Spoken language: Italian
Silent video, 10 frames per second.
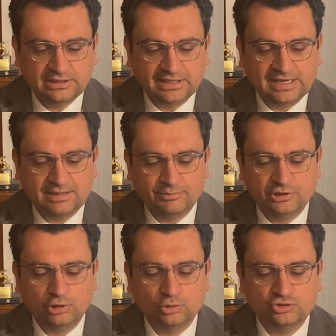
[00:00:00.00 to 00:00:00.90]
nei campi
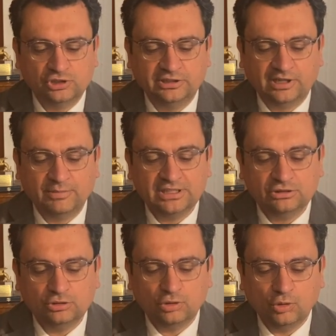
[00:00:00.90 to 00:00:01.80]
di
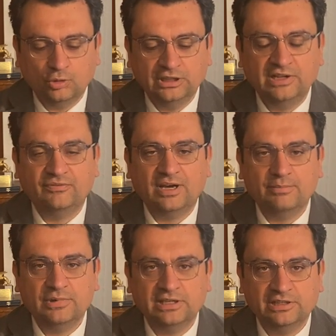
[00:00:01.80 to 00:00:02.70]
concentramento o nelle
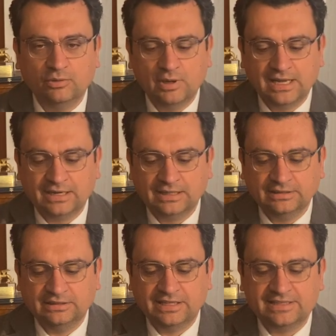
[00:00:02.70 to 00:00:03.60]
fabbriche di guerra
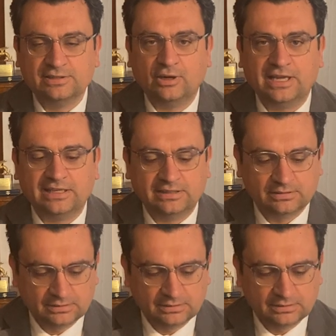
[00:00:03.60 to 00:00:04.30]
del Terzo Reich.